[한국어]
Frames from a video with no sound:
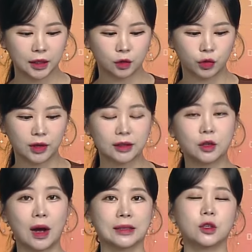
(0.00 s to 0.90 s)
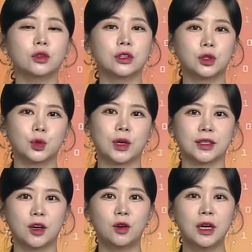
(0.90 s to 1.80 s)
우리가 그 과정들
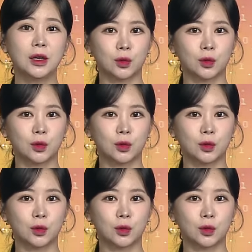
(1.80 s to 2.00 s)
속에서